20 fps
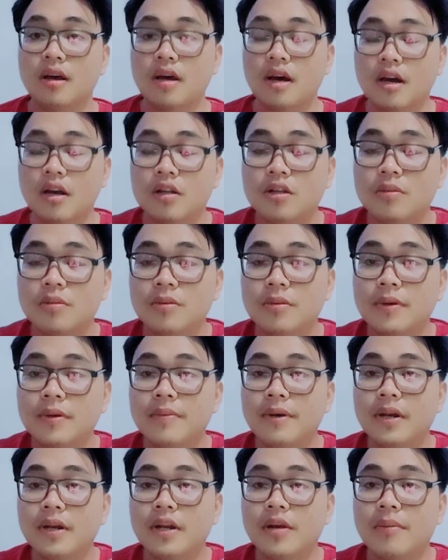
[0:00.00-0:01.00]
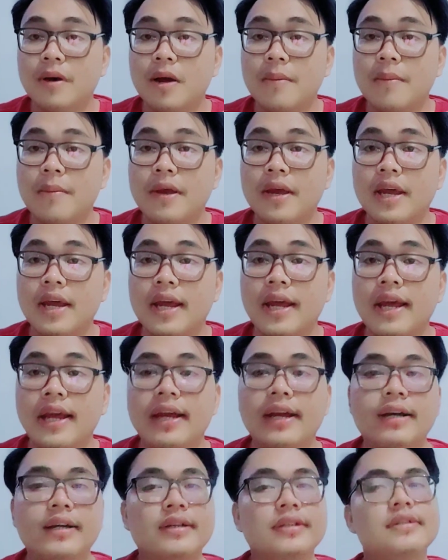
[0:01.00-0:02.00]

Halo teman-teman, balik lagi di Pabeng